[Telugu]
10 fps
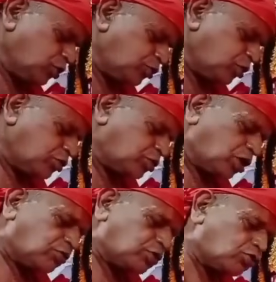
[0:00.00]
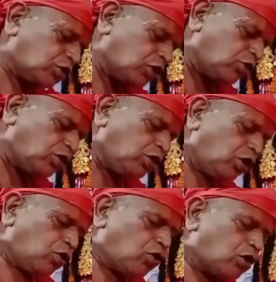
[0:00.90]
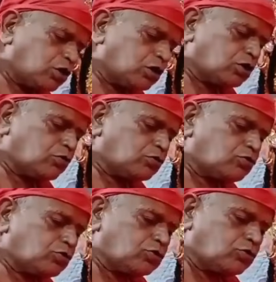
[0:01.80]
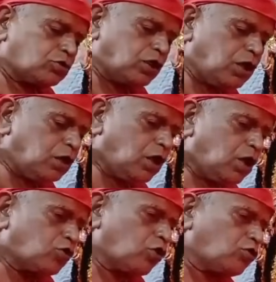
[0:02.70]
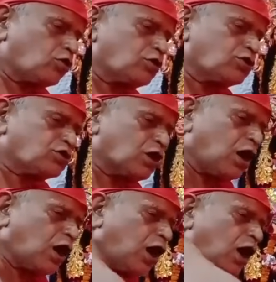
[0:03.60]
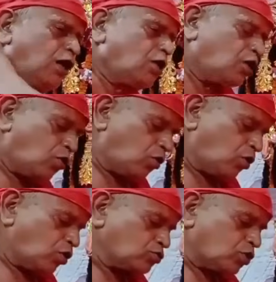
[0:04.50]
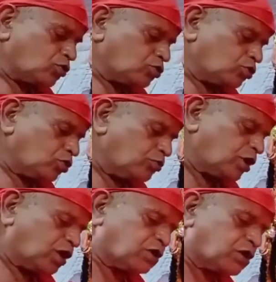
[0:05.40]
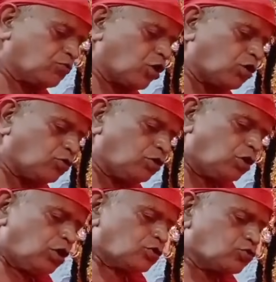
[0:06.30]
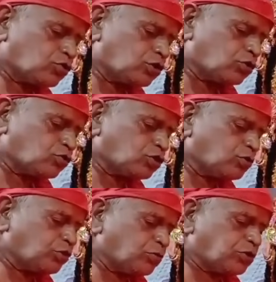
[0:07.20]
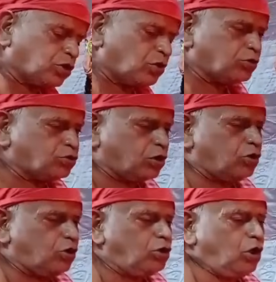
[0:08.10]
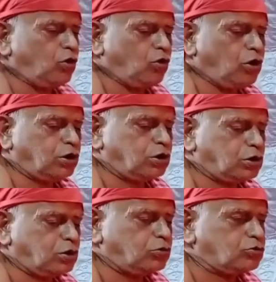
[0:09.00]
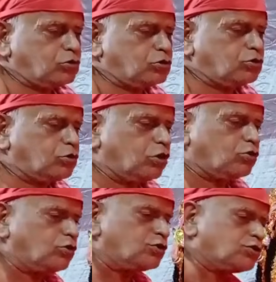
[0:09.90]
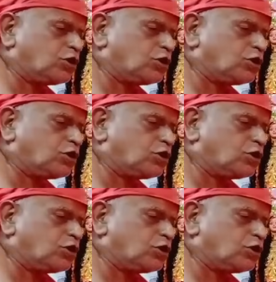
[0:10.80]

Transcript: నడిపే విశ్వనియామక శక్తిని ఆరాధించి గ్రహాల ప్రభావాల దుర్దశలను హరించే అనువైన ఉపాయంగా శాస్త్రాలు నవరాత్రి వ్రతాన్ని నిర్దేశించాయి